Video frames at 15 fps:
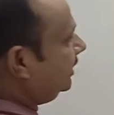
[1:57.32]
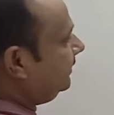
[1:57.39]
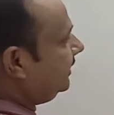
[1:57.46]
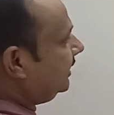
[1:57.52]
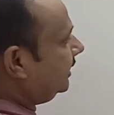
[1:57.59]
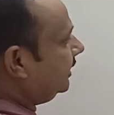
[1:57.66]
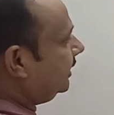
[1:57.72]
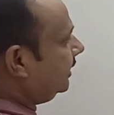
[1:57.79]
पॉइंट
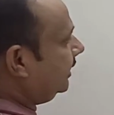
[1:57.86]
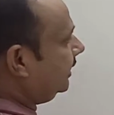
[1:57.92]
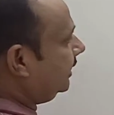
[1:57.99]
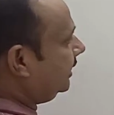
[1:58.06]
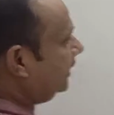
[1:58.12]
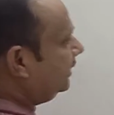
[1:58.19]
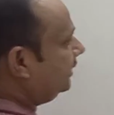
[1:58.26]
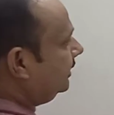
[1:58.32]
में कह रहा
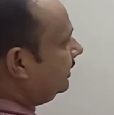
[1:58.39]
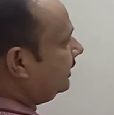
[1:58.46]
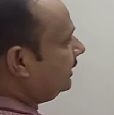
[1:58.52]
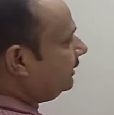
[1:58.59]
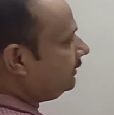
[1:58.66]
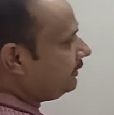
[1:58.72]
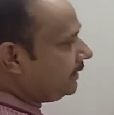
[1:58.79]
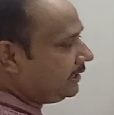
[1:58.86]
है
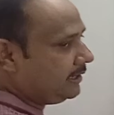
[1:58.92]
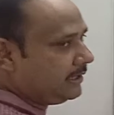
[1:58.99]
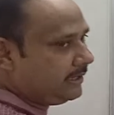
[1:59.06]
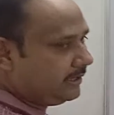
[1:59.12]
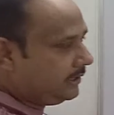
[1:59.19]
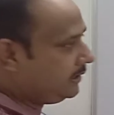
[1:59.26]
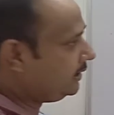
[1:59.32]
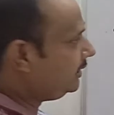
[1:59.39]
कह
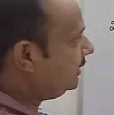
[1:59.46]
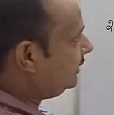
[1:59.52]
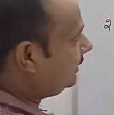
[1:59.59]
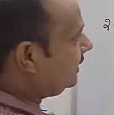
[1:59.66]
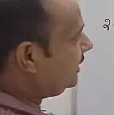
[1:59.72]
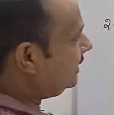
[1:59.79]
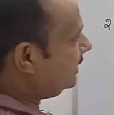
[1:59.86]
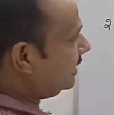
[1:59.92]
रहा
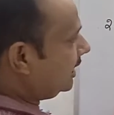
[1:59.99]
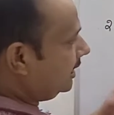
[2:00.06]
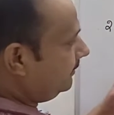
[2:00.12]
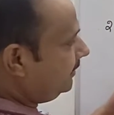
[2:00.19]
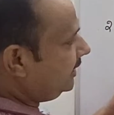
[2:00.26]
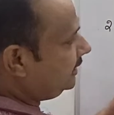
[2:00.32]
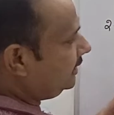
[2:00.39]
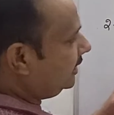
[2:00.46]
है कि
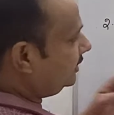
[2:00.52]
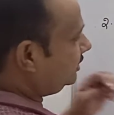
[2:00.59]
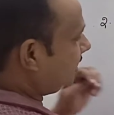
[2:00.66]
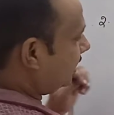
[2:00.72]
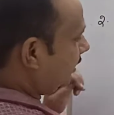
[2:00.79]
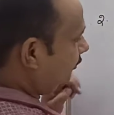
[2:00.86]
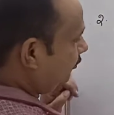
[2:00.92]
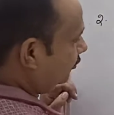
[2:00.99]
नाभिक के
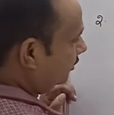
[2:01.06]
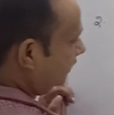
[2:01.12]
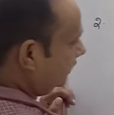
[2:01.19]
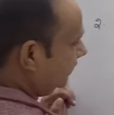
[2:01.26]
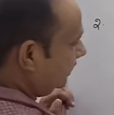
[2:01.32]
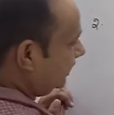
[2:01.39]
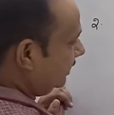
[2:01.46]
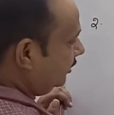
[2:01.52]
चारों ओर
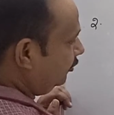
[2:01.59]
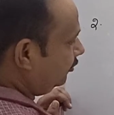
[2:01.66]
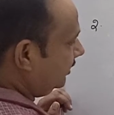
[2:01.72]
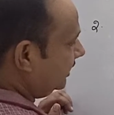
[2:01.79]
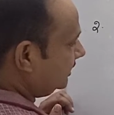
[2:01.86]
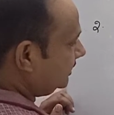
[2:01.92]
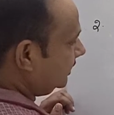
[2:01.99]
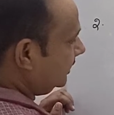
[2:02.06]
देखिए
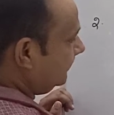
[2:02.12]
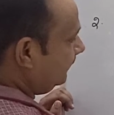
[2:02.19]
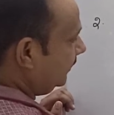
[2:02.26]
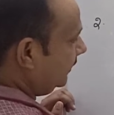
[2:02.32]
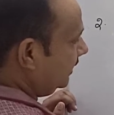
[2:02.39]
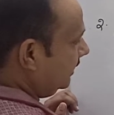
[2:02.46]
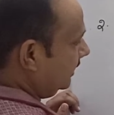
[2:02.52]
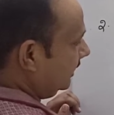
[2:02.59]
न्यूक्लियस है
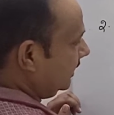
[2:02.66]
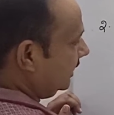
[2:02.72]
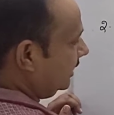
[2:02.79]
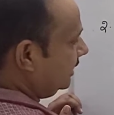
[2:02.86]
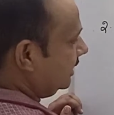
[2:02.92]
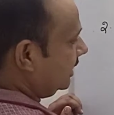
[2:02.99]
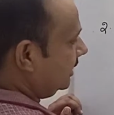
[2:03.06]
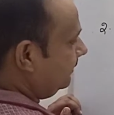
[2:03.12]
कह
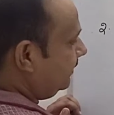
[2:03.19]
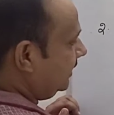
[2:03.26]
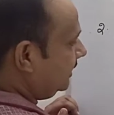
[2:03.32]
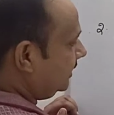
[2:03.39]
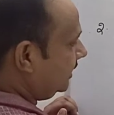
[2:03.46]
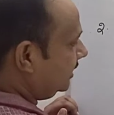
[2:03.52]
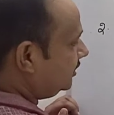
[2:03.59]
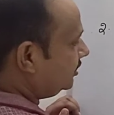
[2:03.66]
रहे
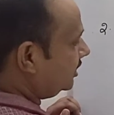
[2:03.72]
नाभिक के